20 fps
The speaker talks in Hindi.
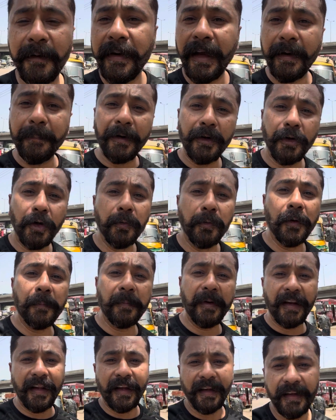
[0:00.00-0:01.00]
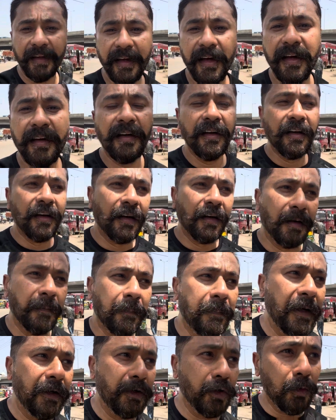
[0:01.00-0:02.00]
बैग पेट्रोल पम्प ही रह गया
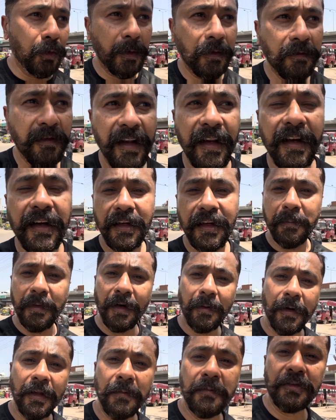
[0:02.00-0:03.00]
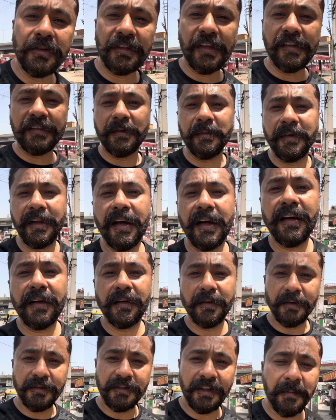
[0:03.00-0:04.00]
पेट्रोल पम्प वाले का नंबर बड़ी मुश्किल से मिला
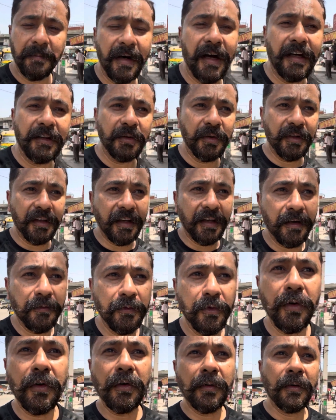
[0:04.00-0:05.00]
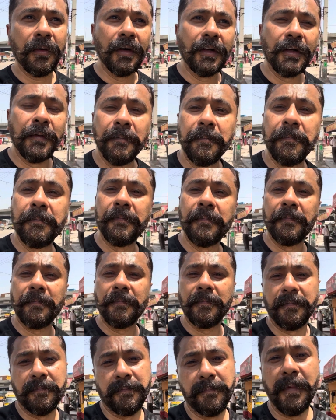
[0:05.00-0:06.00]
उससे बात हुई है वो
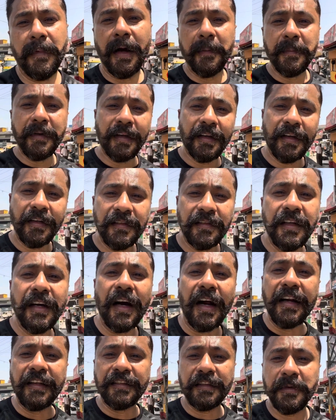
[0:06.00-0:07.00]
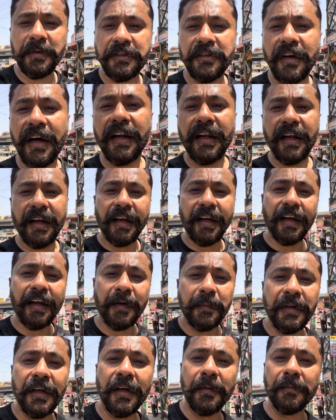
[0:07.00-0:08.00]
अभी किसी गाड़ी से भिजवा रहा है
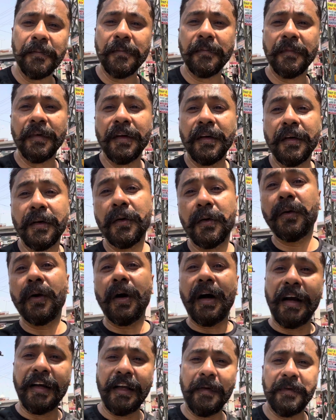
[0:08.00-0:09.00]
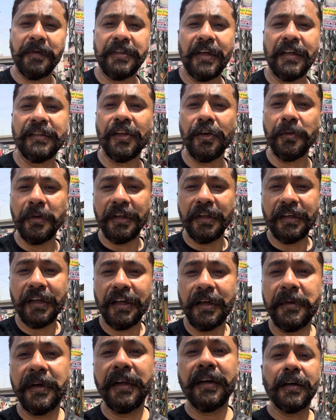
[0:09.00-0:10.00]
अभी हमको आगे पचास किलोमीटर
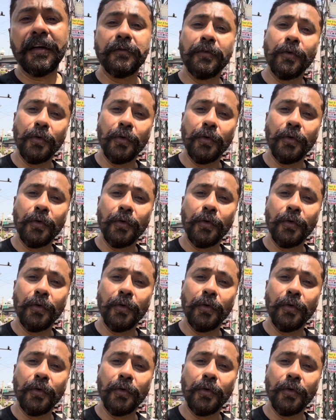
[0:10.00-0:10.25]
जाना पड़ेगा वो